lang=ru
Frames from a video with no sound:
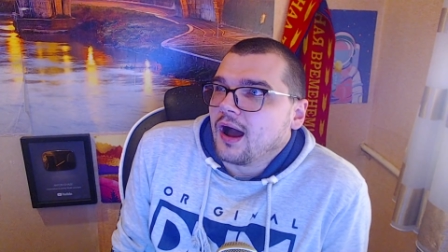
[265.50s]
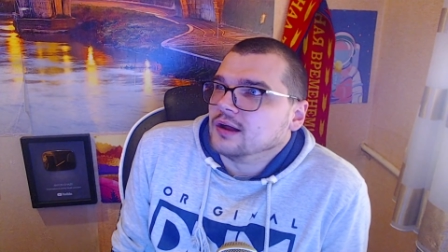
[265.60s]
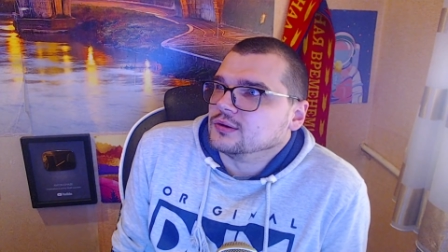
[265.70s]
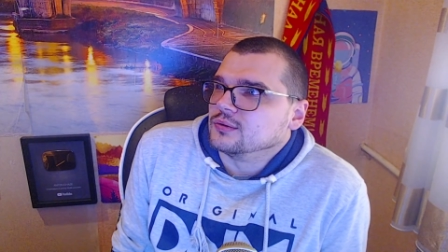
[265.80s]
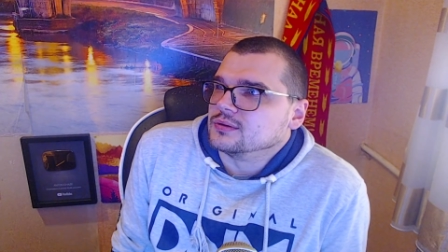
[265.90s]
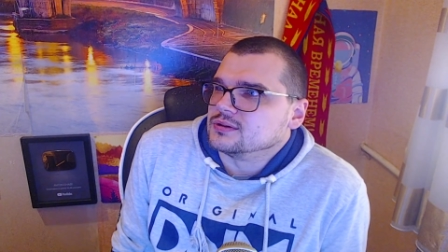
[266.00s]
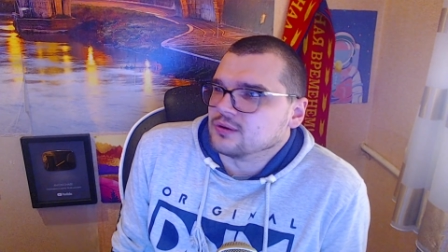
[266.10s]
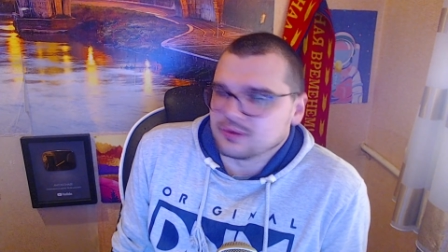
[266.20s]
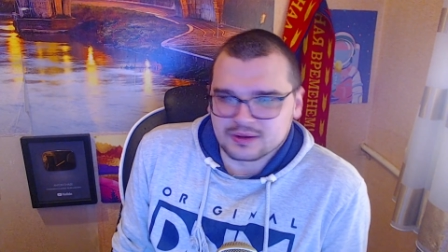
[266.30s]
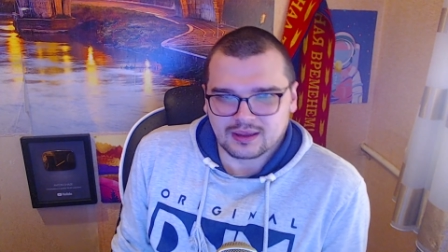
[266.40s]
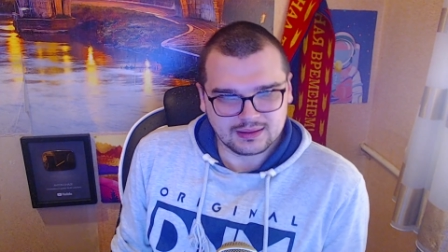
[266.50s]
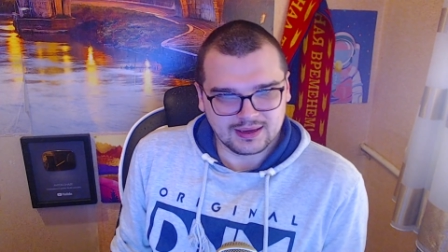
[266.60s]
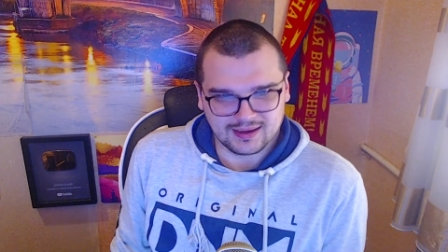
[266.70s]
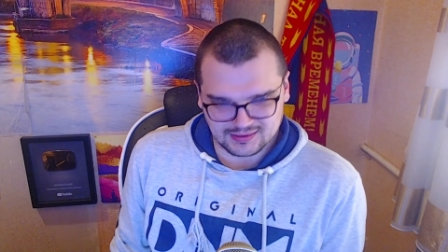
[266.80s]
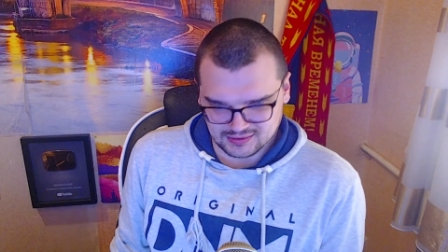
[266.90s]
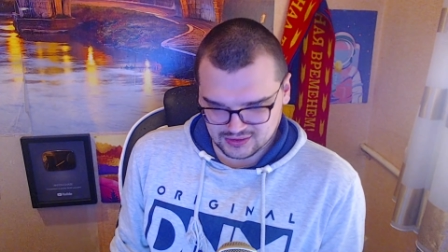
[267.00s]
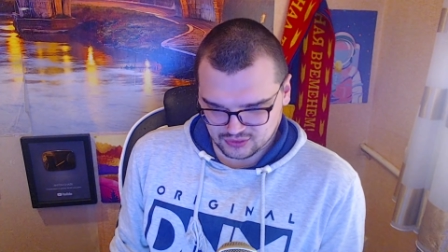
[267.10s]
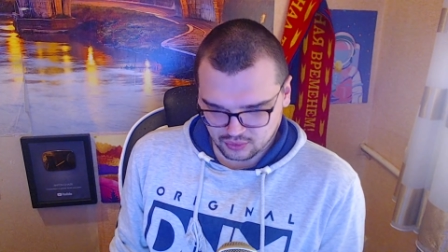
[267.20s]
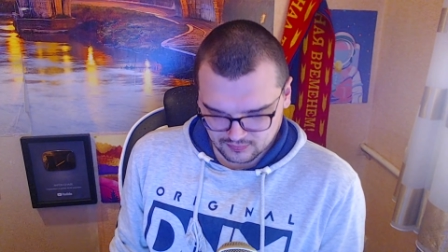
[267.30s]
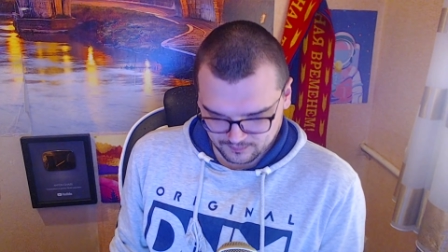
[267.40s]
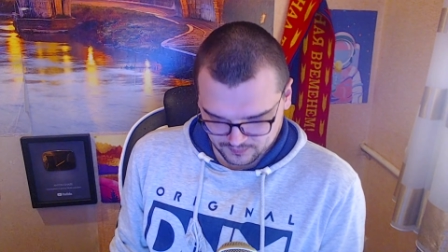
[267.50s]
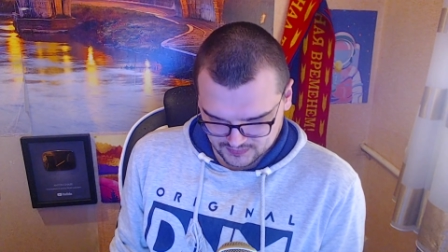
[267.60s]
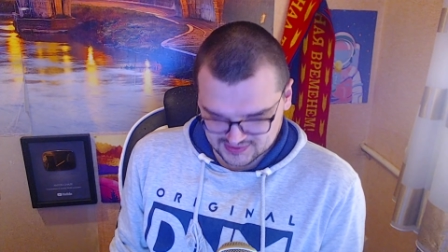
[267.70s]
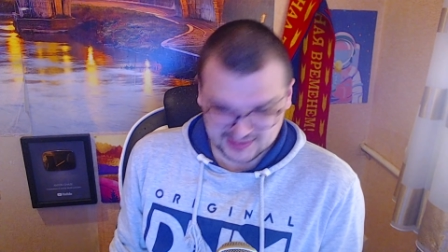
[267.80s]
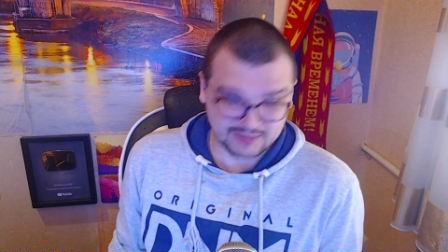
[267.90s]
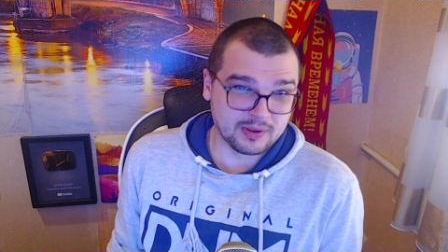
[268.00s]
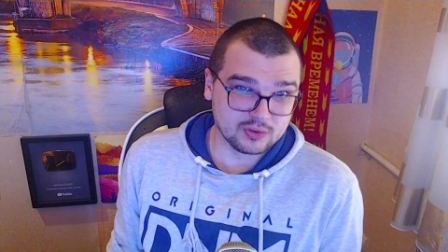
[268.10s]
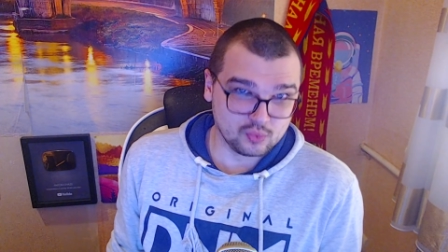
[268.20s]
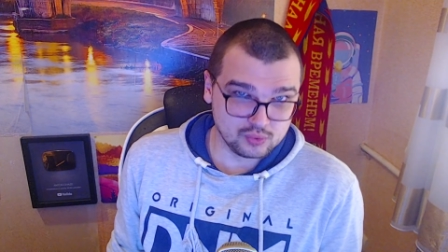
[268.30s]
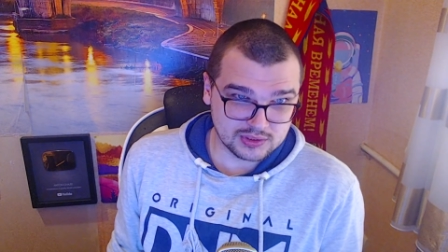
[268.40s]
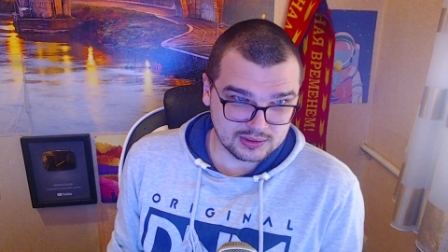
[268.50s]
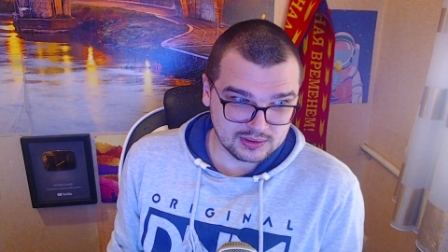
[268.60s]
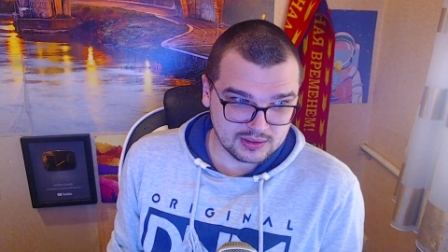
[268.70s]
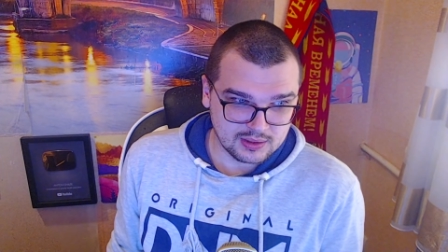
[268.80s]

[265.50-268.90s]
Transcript: То есть, окей, да, сезон стопанулся,